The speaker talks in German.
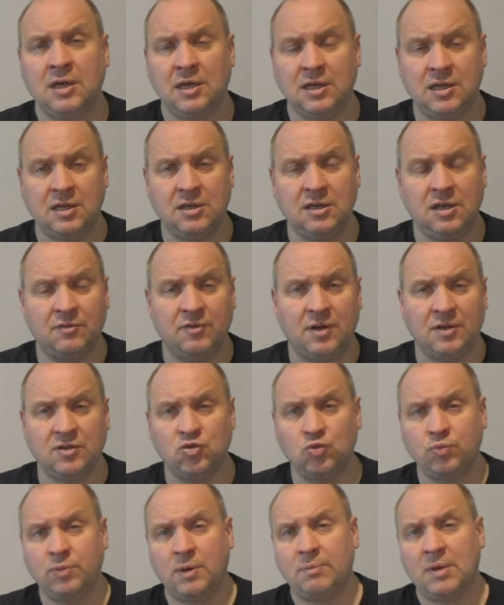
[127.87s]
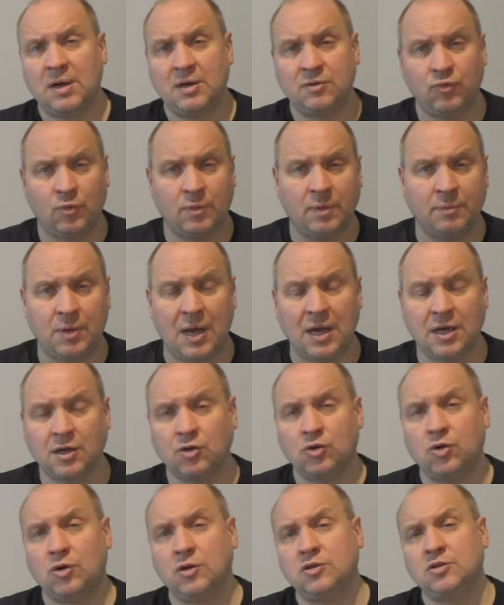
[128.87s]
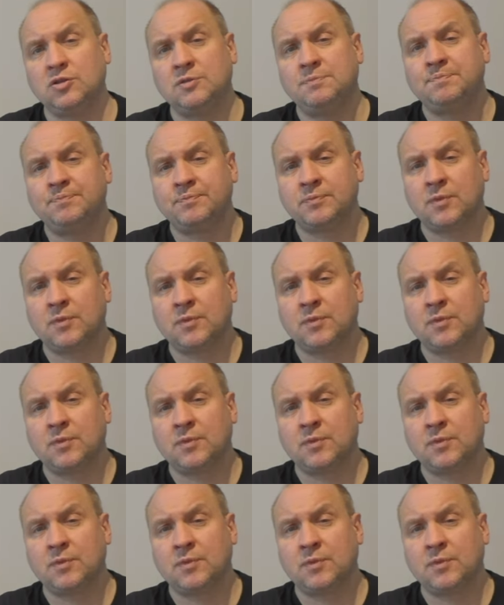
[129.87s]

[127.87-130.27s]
In der Nähe war ein Supermarkt, wo man parken konnte.